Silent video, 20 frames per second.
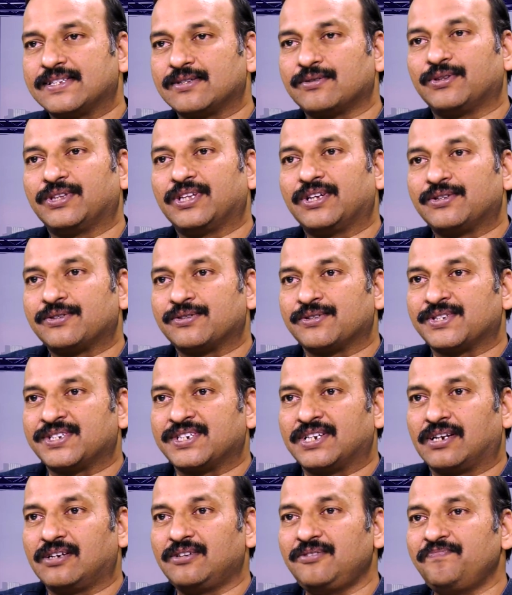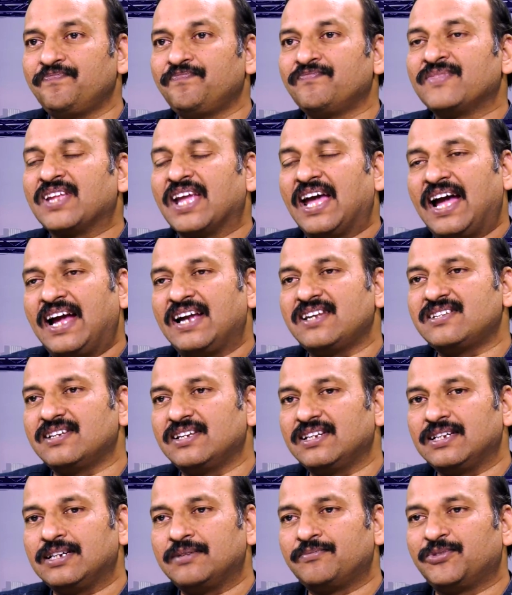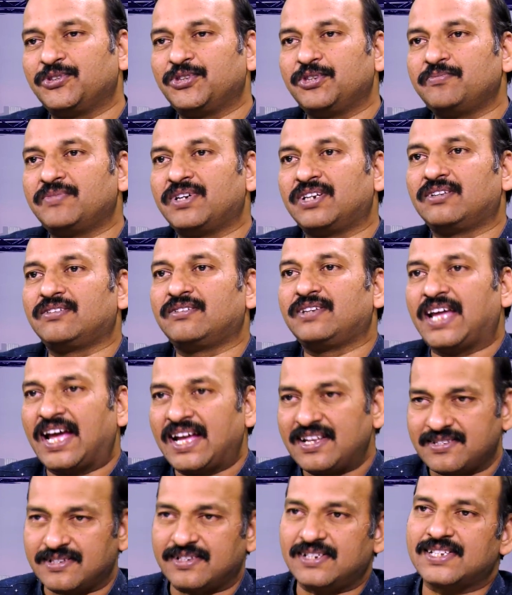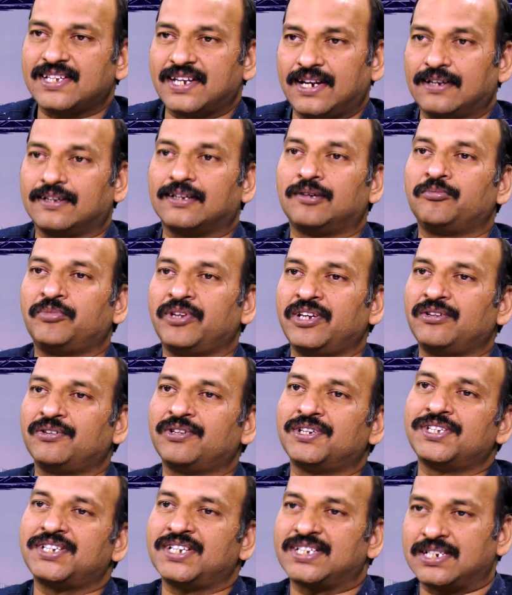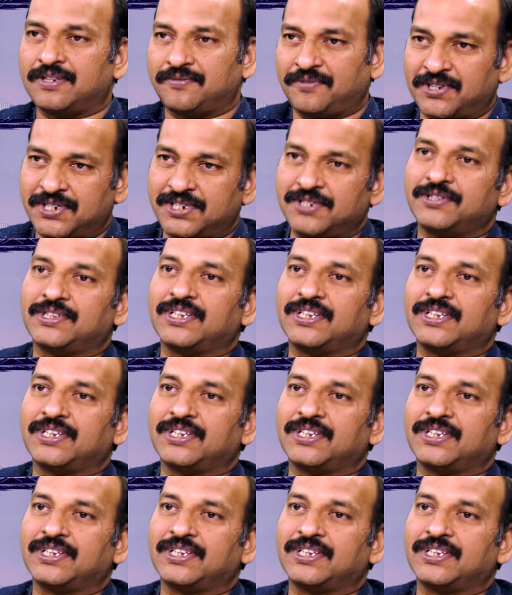తీసుకుందామని చూస్తున్నారు యాక్చువల్గా ముందు మనం న్యాచురల్స్ అనే కంపెనీ గురించి అసలు ఫస్ట్